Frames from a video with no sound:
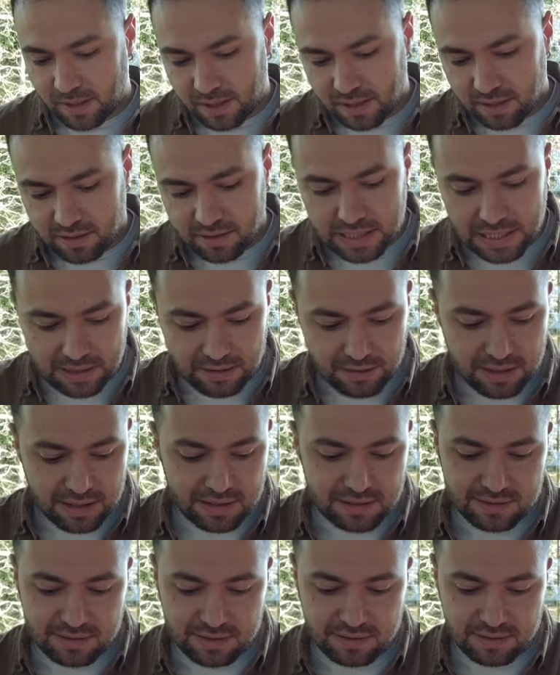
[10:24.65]
E,
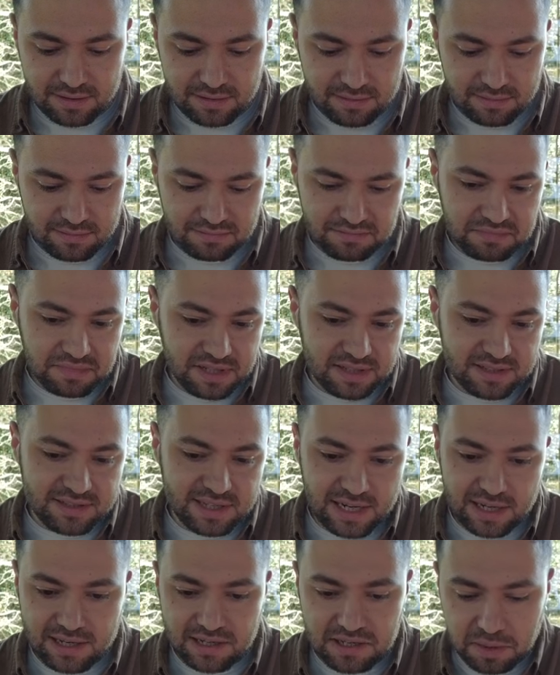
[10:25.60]
kahvaltı
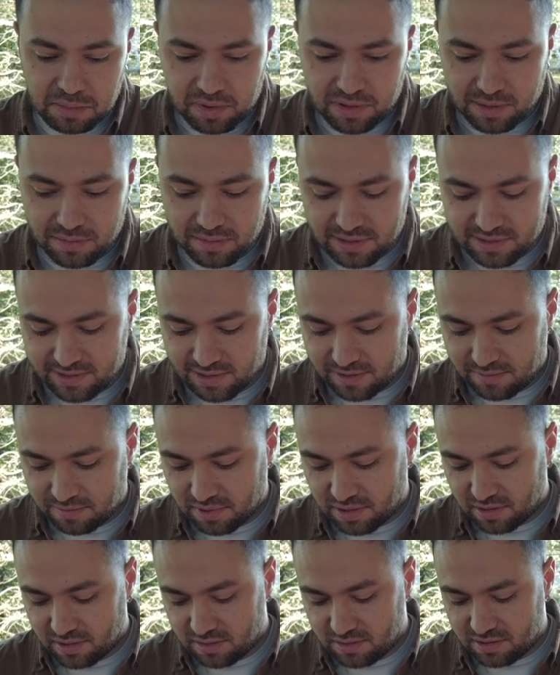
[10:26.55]
vesaire yapılabilecek
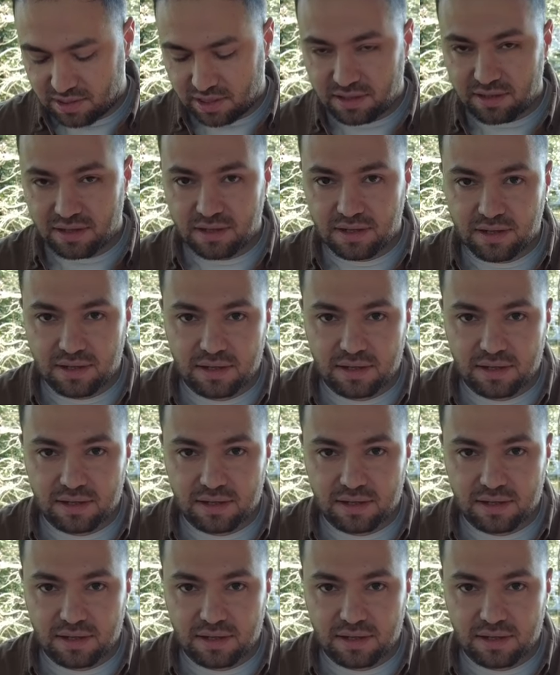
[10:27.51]
bir şey.